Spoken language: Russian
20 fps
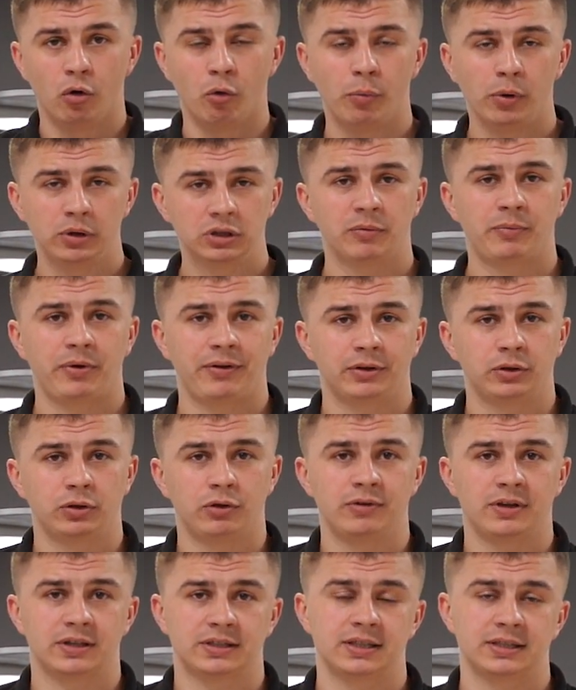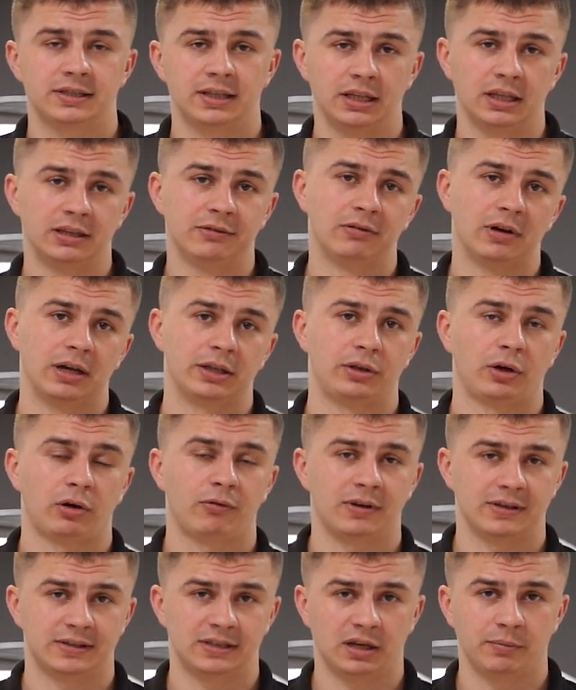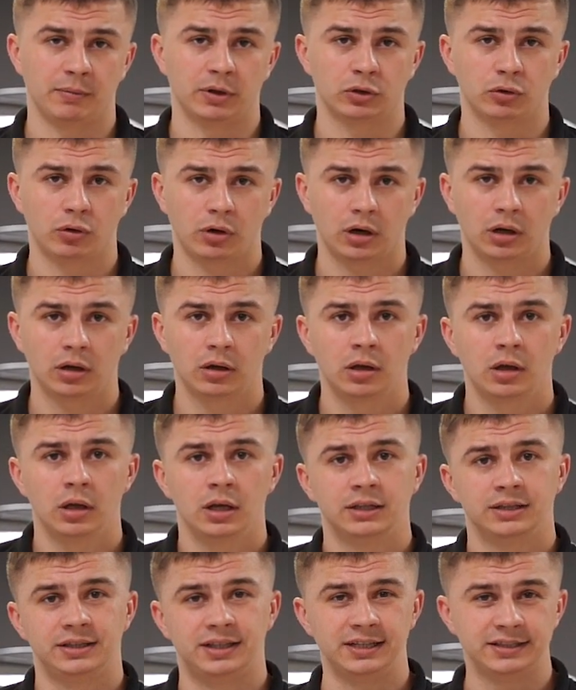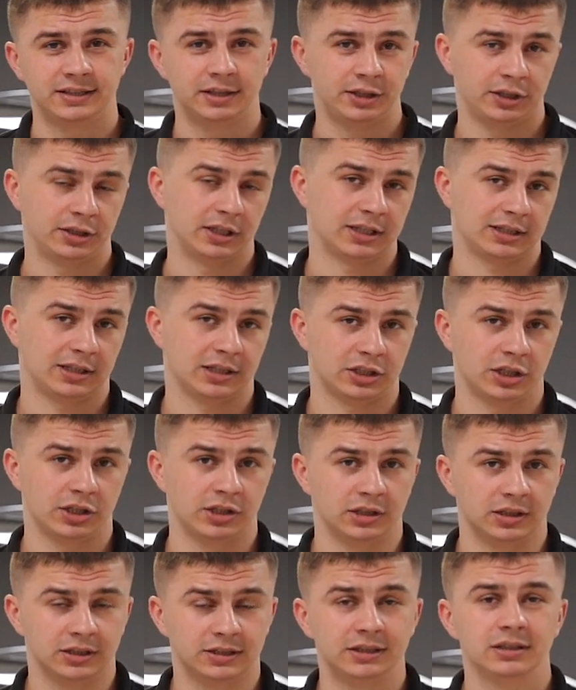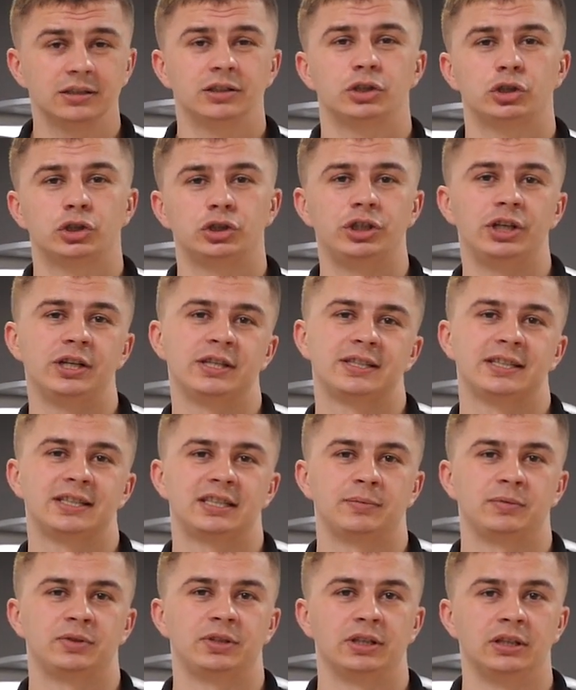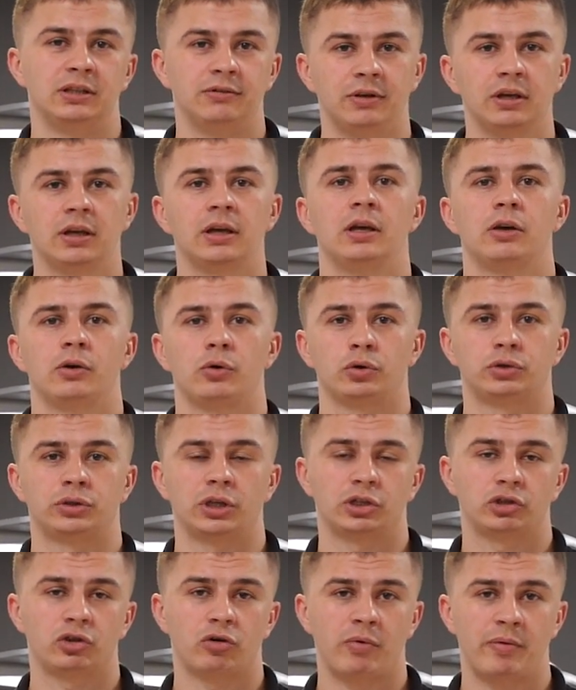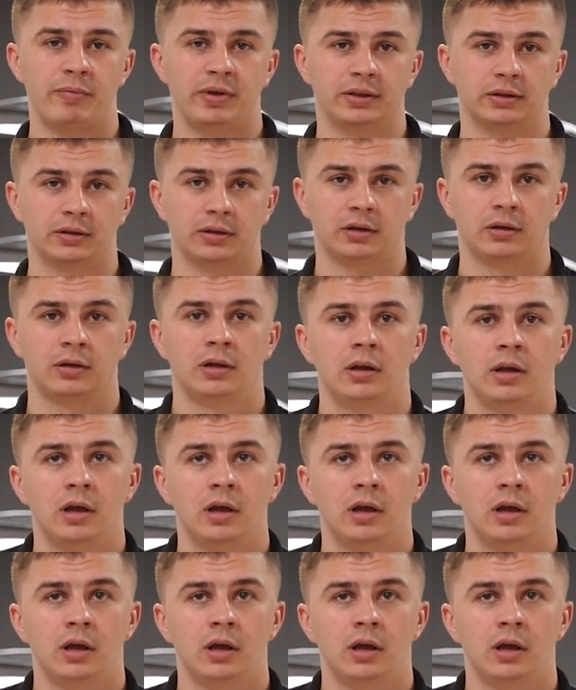У полноприводной версии стоит два трехфазных мотора, 313 лошадиных сил, 472 крутящего момента.